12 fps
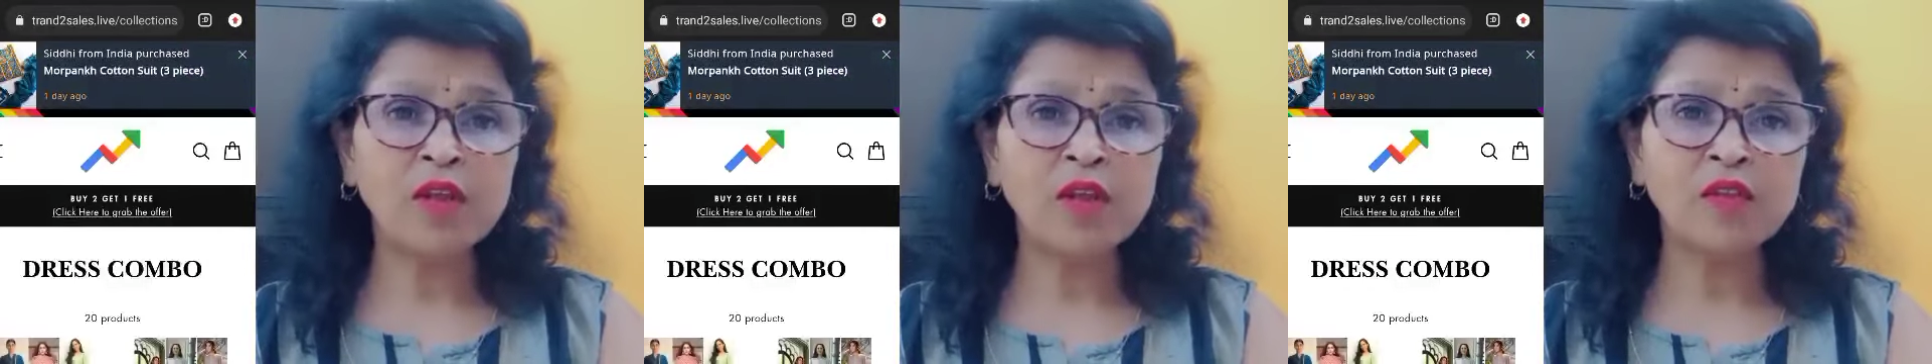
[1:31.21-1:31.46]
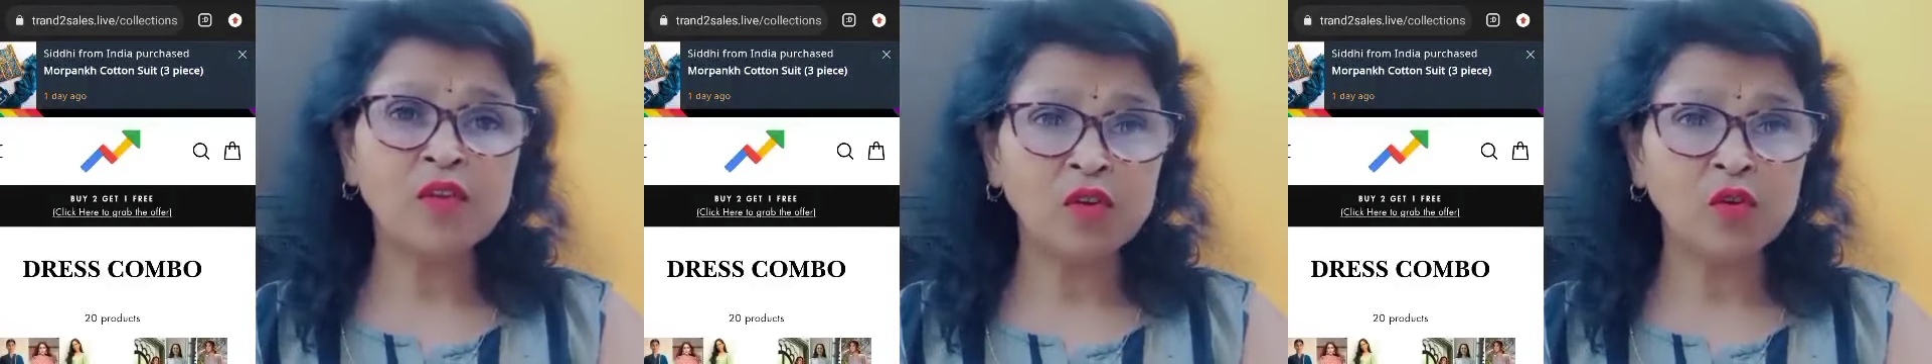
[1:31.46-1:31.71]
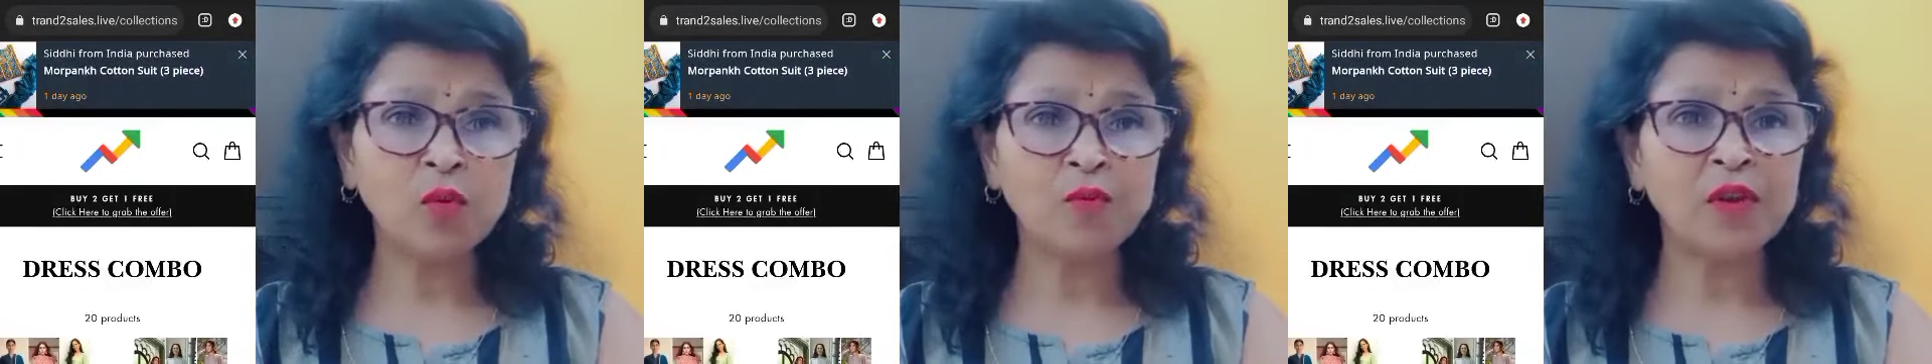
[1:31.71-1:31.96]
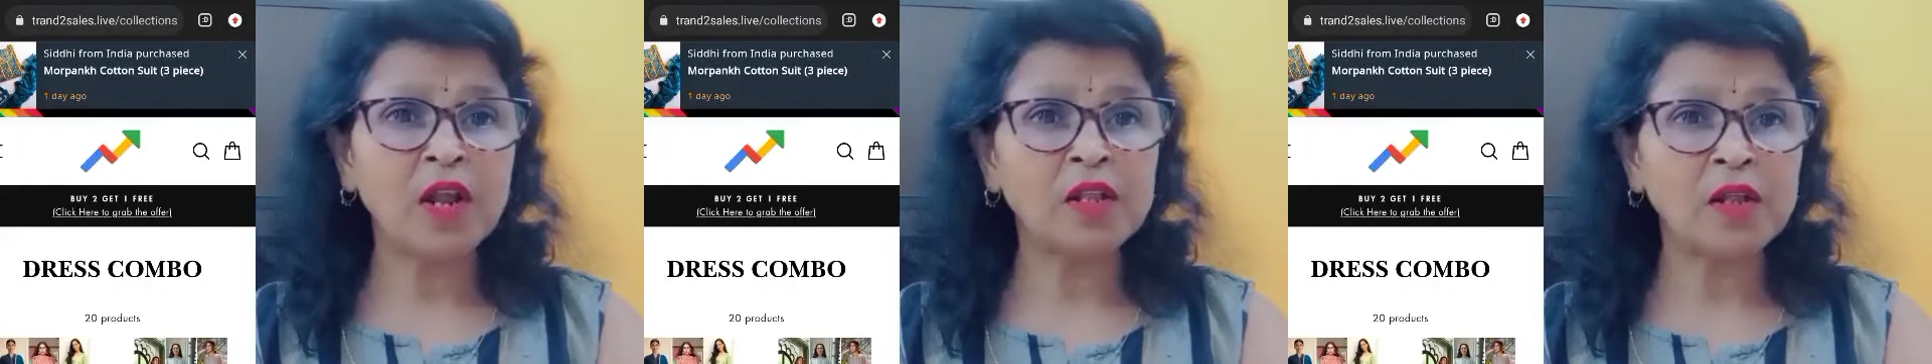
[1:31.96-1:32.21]
आजकल यूट्यूब
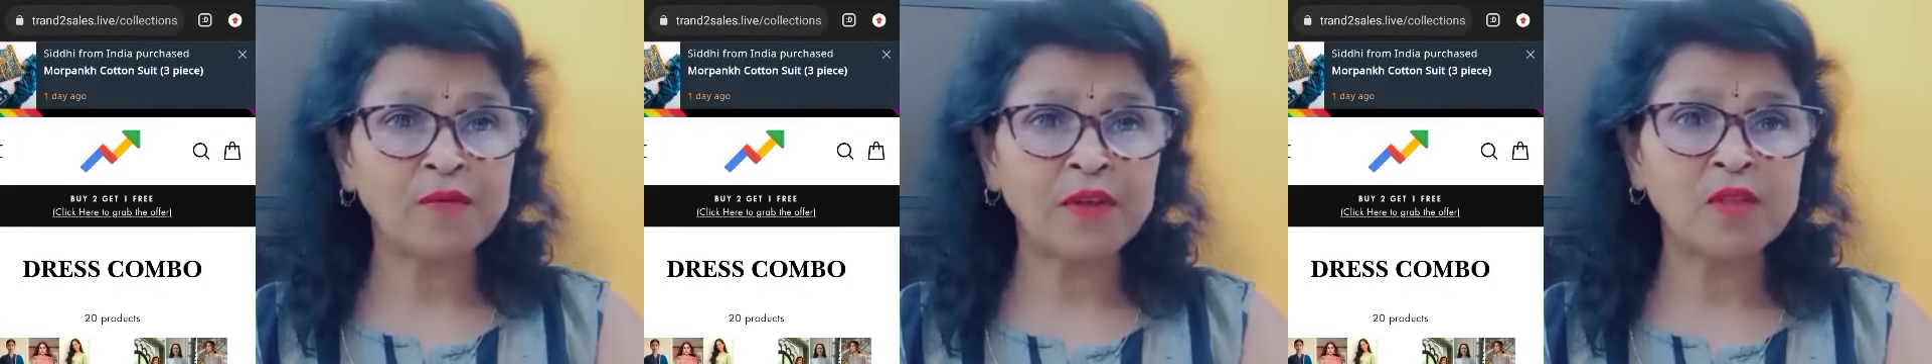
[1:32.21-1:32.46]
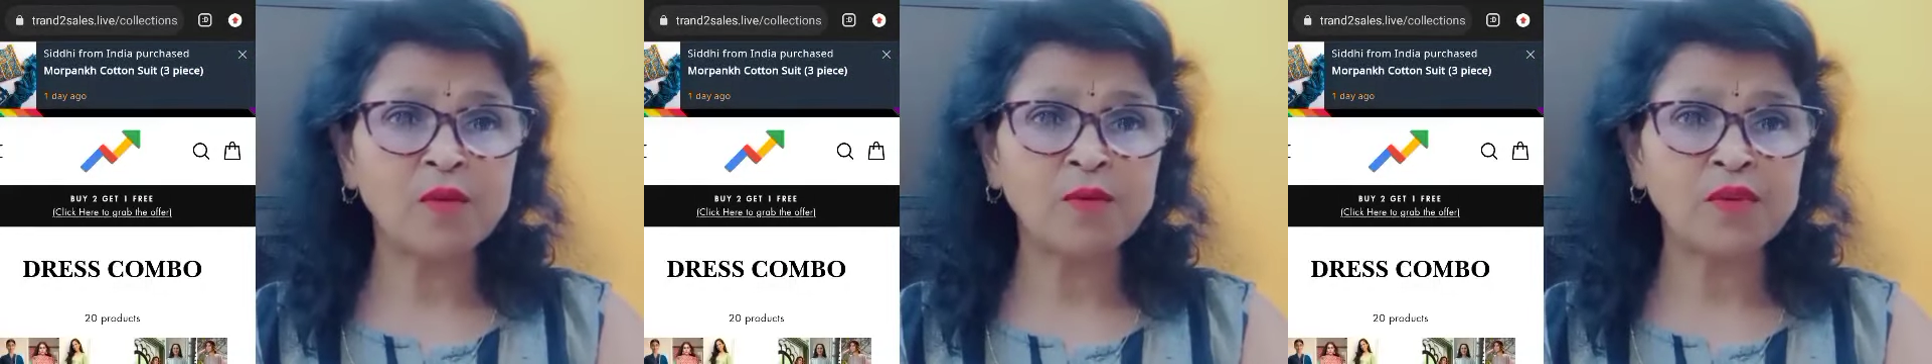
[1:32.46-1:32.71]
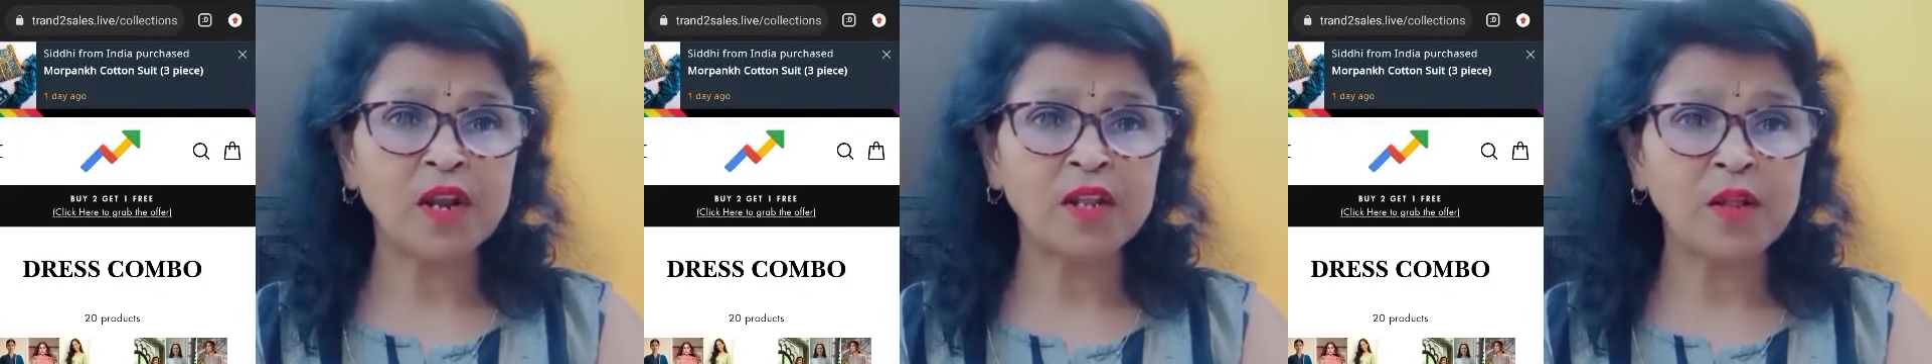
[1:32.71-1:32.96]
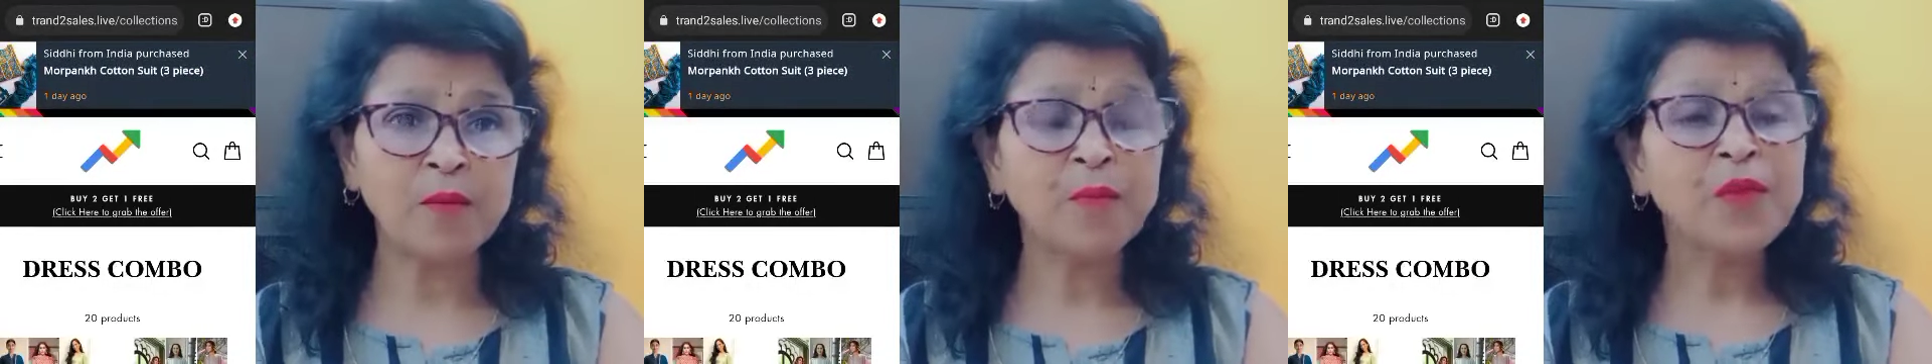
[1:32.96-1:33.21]
चलाता है फेसबुक
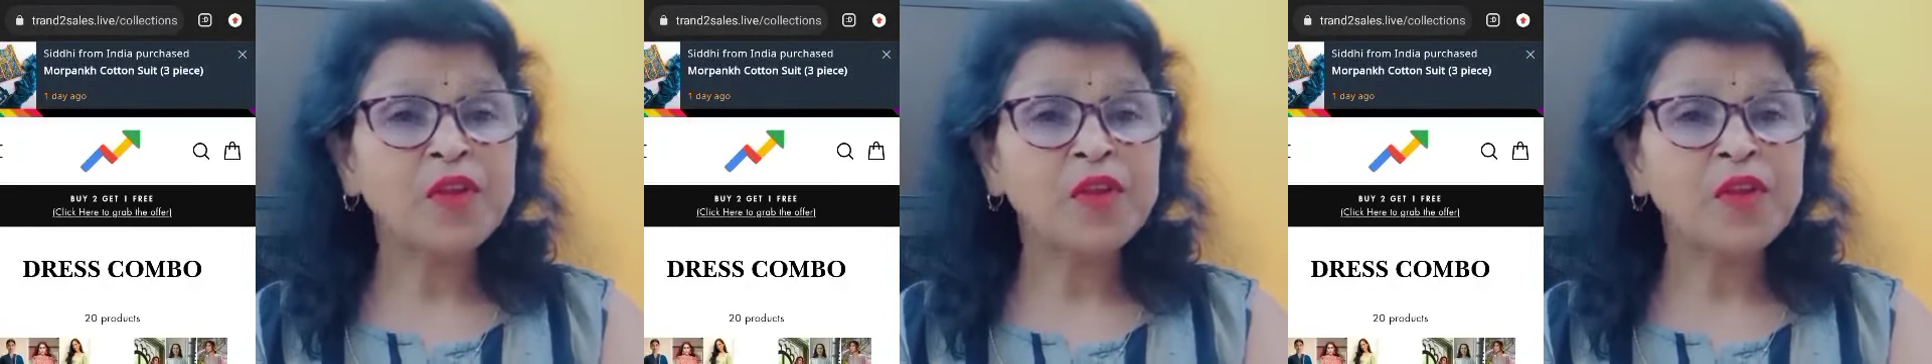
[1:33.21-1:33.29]
चलाता है